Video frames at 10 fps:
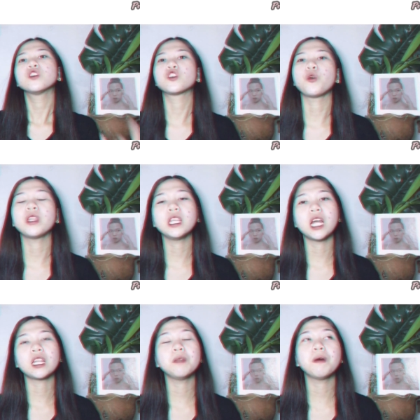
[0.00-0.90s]
So, hindi
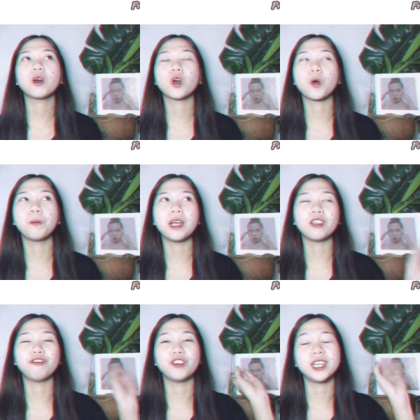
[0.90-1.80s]
natin
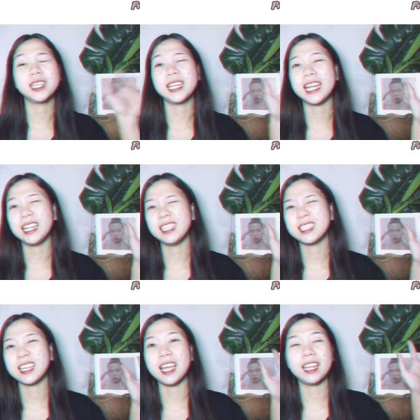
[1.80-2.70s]
makukompleto for the
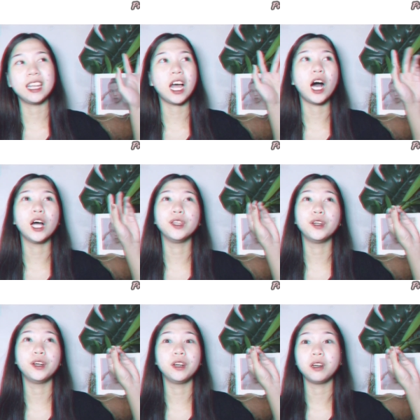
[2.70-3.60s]
nails and
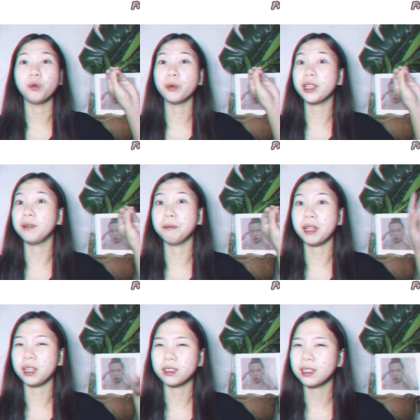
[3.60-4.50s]
other with
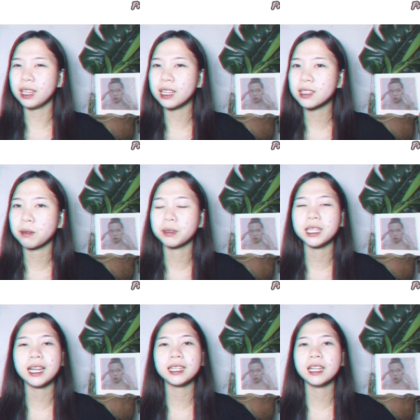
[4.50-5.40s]
milk tea,
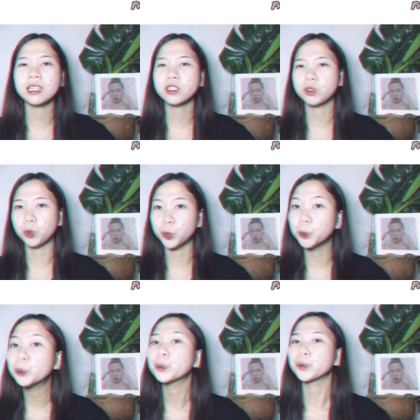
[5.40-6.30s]
something like that.
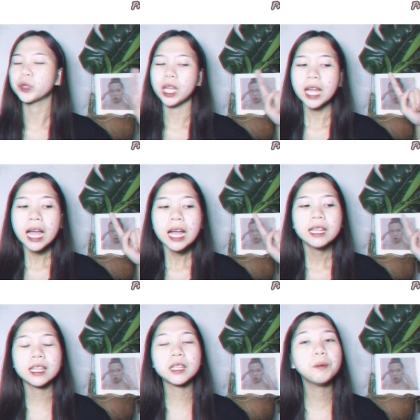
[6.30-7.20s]
So,
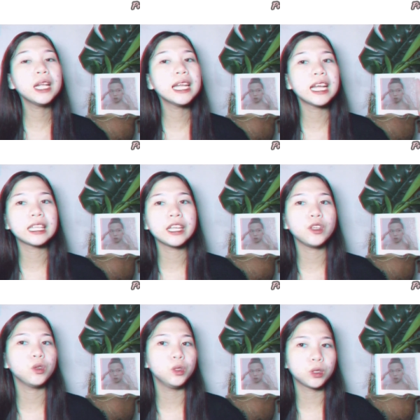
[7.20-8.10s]
sisimulan natin
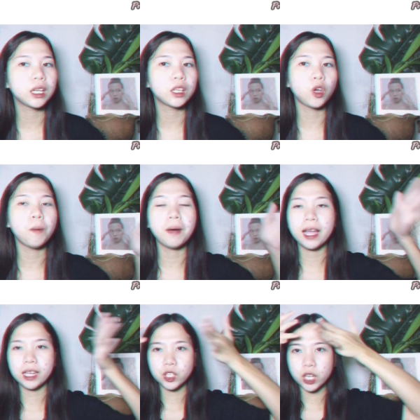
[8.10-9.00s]
yung look na to
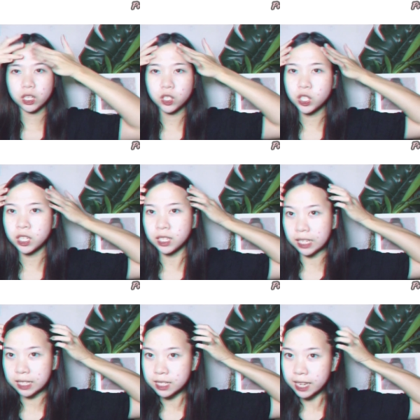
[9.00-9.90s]
by changing
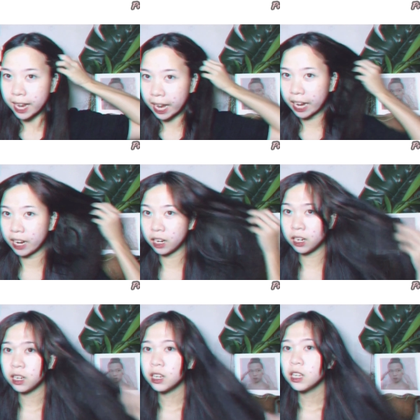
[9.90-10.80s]
this hair.